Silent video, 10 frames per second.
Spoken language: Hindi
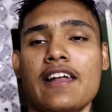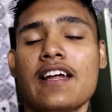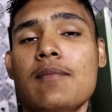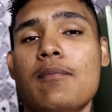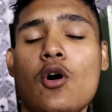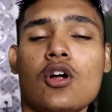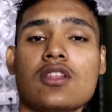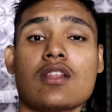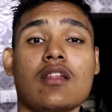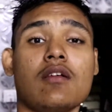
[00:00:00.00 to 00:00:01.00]
नहाने का
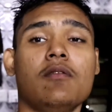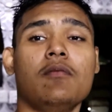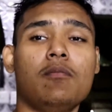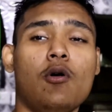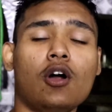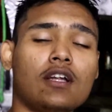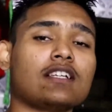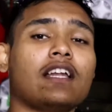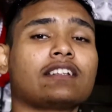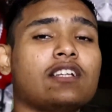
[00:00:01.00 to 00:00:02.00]
बहुत बहुत
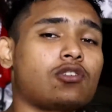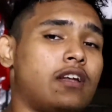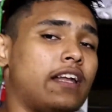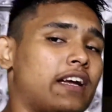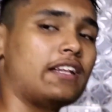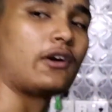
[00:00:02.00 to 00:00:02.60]
अच्छा लगता है इसको नहाने